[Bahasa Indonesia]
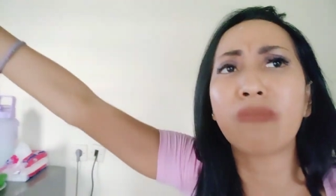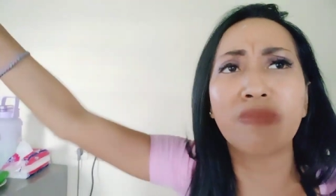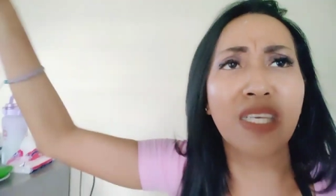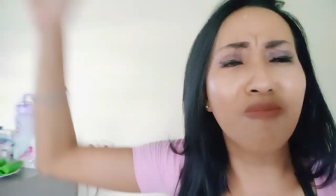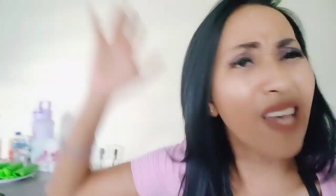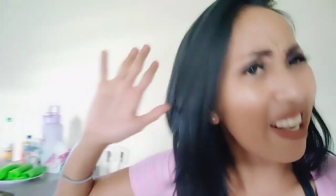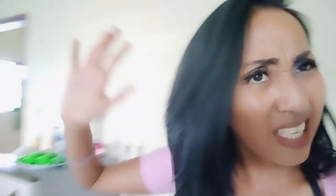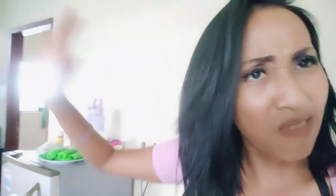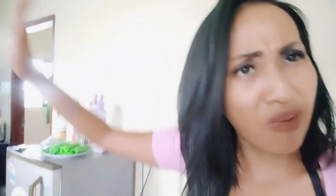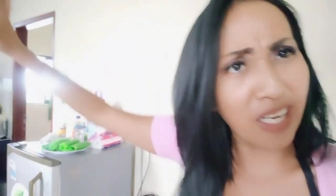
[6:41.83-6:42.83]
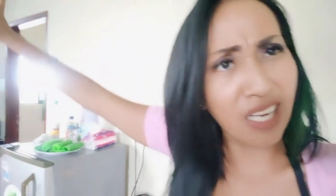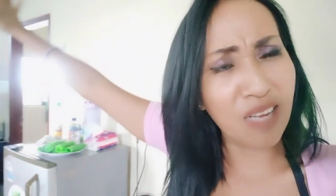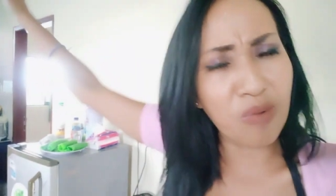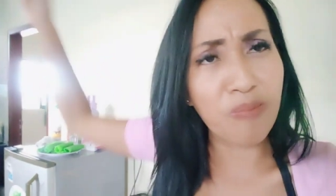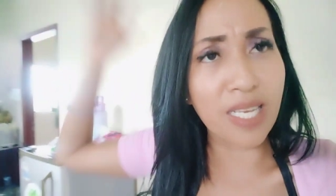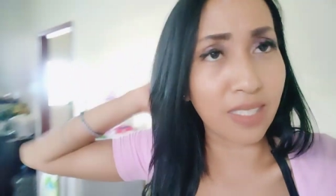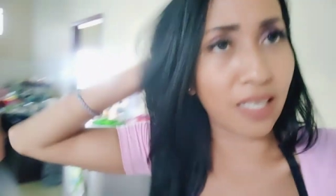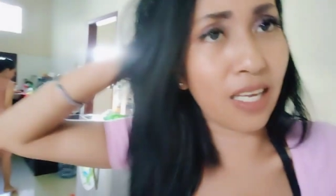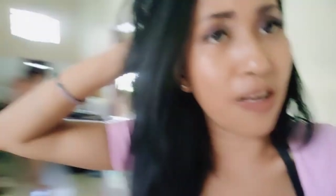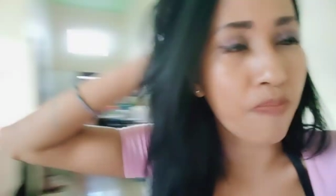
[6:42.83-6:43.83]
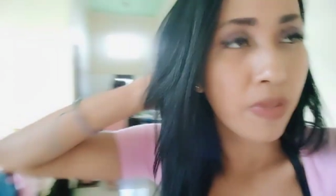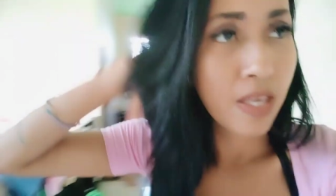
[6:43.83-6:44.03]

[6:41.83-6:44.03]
Bi biarkan mereka yang memasak ya